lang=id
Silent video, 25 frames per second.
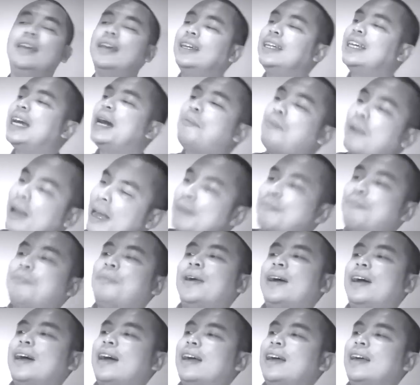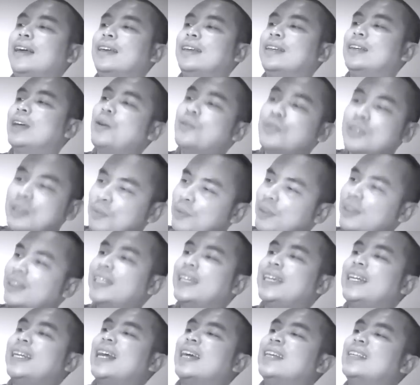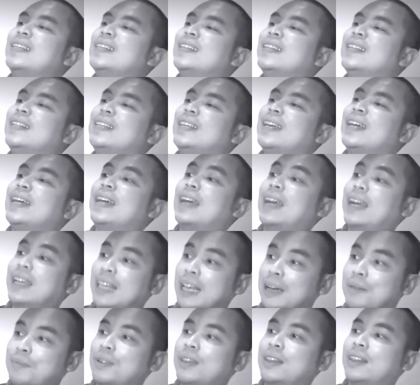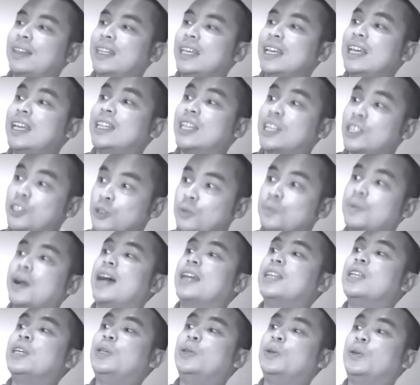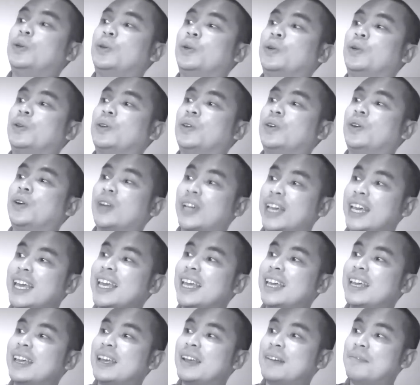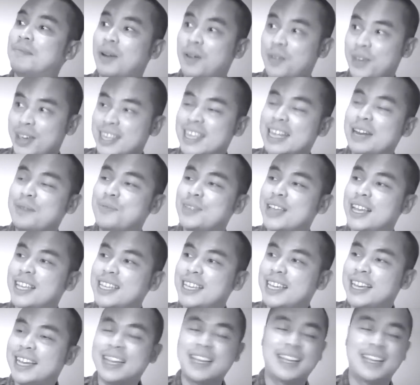nggak apa-apa nggak usah mentingin hasilnya yang penting kita coba aja dulu oke mau ya jadi penyanyi ya